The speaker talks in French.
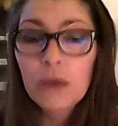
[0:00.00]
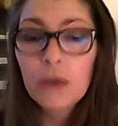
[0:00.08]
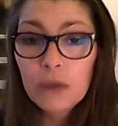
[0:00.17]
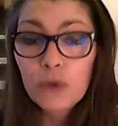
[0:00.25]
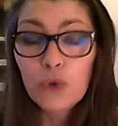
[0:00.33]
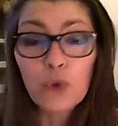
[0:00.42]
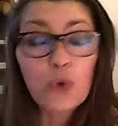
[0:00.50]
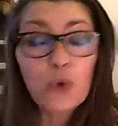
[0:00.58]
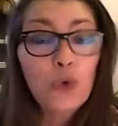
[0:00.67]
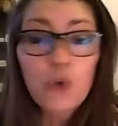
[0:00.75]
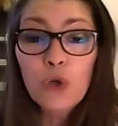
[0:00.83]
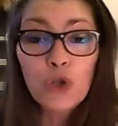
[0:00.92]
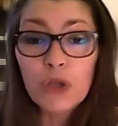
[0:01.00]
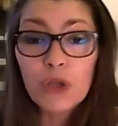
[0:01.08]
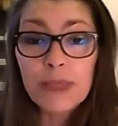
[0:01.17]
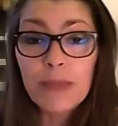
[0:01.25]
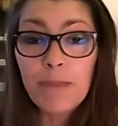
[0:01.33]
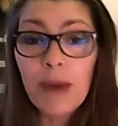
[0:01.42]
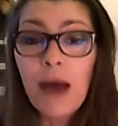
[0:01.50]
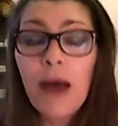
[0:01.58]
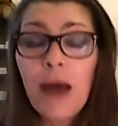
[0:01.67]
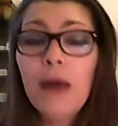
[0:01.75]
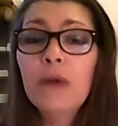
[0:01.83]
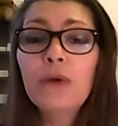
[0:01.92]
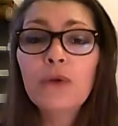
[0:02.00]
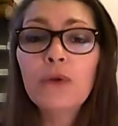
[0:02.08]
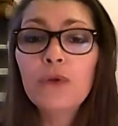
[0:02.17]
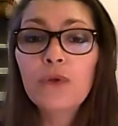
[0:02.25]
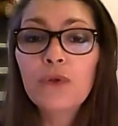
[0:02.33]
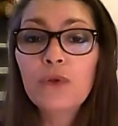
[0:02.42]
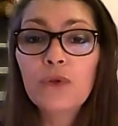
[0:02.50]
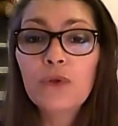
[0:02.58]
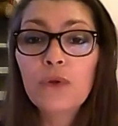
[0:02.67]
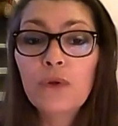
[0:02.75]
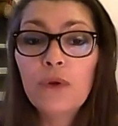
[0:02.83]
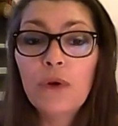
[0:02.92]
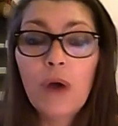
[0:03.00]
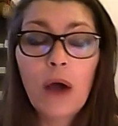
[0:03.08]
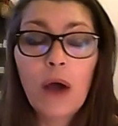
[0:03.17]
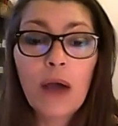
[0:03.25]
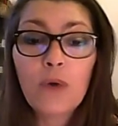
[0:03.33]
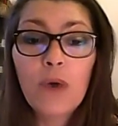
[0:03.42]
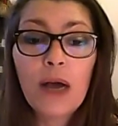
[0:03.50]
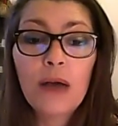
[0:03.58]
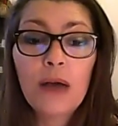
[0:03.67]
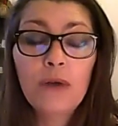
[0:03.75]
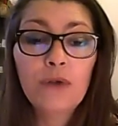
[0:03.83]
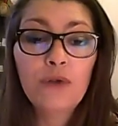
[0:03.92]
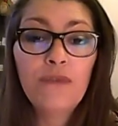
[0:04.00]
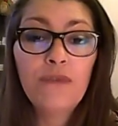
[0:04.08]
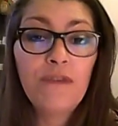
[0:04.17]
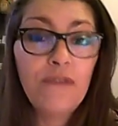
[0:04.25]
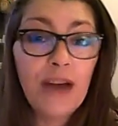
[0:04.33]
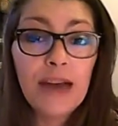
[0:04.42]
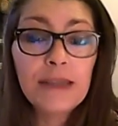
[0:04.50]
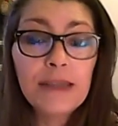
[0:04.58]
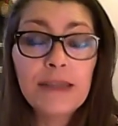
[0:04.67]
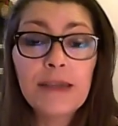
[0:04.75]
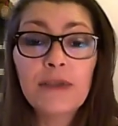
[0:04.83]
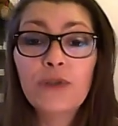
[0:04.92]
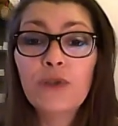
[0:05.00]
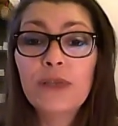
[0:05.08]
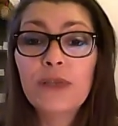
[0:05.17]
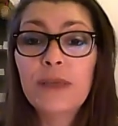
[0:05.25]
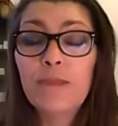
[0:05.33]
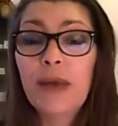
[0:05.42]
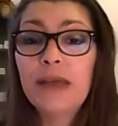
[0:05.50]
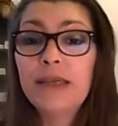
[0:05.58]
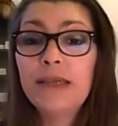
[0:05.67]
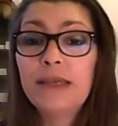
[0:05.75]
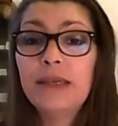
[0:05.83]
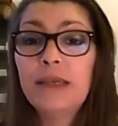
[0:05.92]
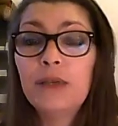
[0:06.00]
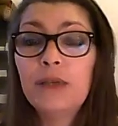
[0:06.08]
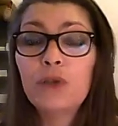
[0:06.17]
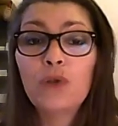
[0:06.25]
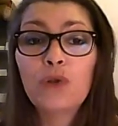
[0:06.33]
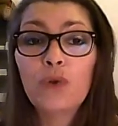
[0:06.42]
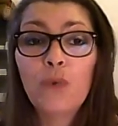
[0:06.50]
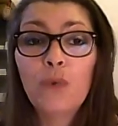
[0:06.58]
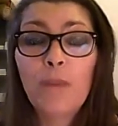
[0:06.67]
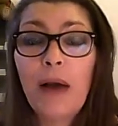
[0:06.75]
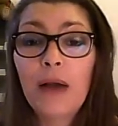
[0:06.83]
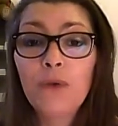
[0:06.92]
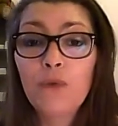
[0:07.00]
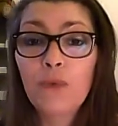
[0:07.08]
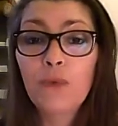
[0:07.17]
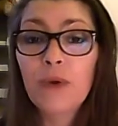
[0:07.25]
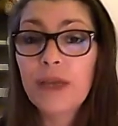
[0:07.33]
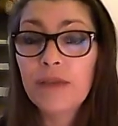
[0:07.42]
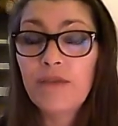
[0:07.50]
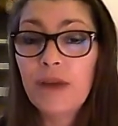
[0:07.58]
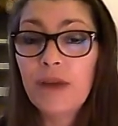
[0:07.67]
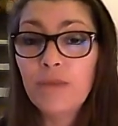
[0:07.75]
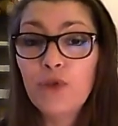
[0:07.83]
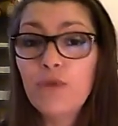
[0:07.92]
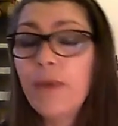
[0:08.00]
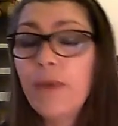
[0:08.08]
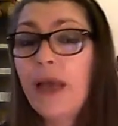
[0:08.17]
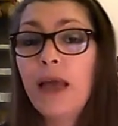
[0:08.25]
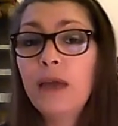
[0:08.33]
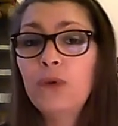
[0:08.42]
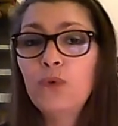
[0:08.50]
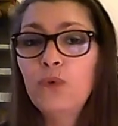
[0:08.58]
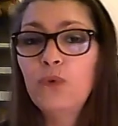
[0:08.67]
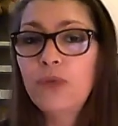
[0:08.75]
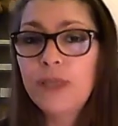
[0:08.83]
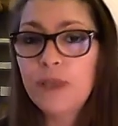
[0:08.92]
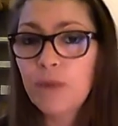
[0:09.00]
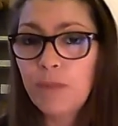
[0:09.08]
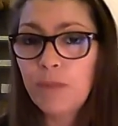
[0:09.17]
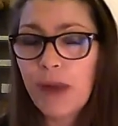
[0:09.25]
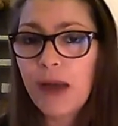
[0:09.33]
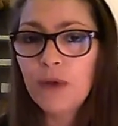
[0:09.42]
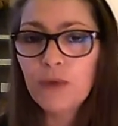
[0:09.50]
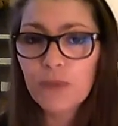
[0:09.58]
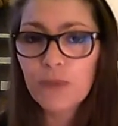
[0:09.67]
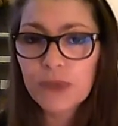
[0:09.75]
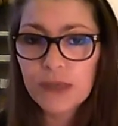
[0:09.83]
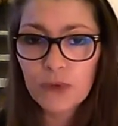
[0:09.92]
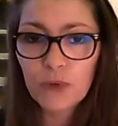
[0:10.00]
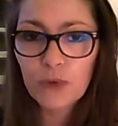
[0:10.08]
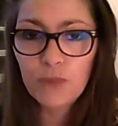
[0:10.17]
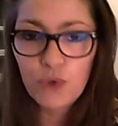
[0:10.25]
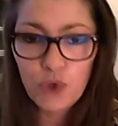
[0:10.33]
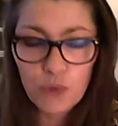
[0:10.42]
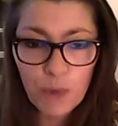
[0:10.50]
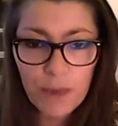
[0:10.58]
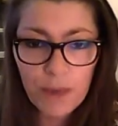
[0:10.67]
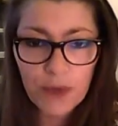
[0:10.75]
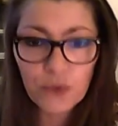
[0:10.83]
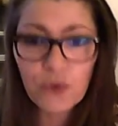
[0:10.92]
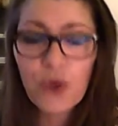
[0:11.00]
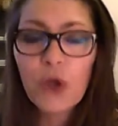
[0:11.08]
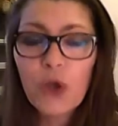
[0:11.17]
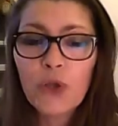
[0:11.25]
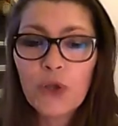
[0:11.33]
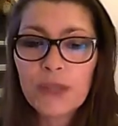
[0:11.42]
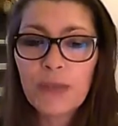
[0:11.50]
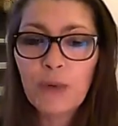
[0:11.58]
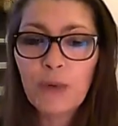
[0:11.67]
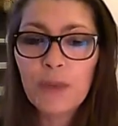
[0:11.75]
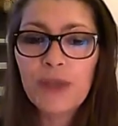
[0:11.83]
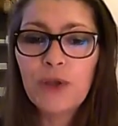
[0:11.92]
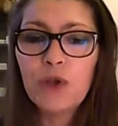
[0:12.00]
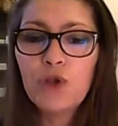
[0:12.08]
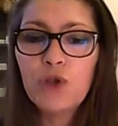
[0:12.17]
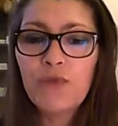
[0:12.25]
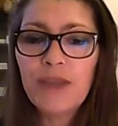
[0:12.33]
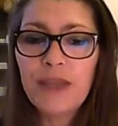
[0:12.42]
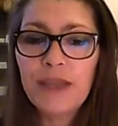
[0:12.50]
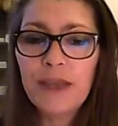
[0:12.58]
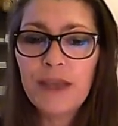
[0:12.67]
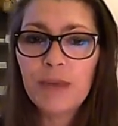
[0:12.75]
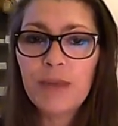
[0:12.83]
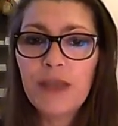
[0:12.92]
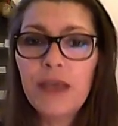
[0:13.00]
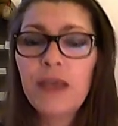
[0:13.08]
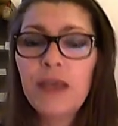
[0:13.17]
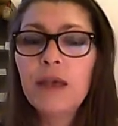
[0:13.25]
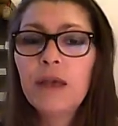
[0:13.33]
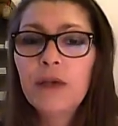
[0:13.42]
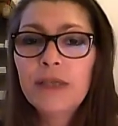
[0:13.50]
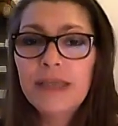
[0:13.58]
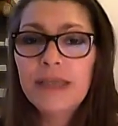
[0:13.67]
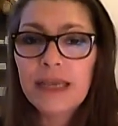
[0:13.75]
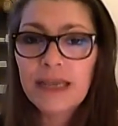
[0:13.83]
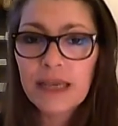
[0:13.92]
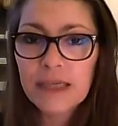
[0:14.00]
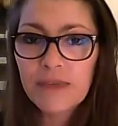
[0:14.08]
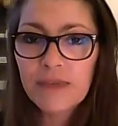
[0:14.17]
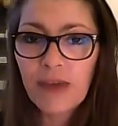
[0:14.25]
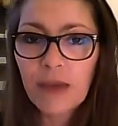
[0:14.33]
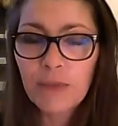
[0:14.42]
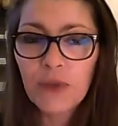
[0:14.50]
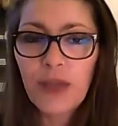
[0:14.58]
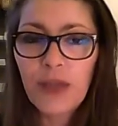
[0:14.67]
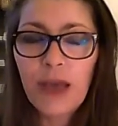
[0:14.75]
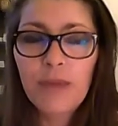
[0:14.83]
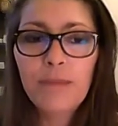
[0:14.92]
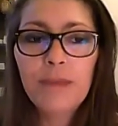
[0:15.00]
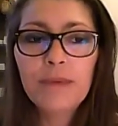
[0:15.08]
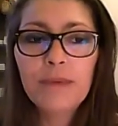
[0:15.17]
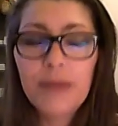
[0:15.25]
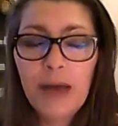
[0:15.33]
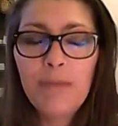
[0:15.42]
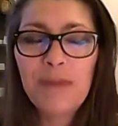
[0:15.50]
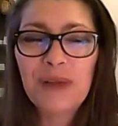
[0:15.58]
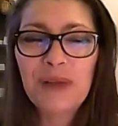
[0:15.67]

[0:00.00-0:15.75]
Sur le coup, je ne sais pas euh, à quoi je fais face, je ne sais pas si on parle de mon lien de flamme jumelle ou si on parle de mon syndrome du jumeau perdu. Dans un premier temps, je vais déterminer ces 15 fragments d'âme,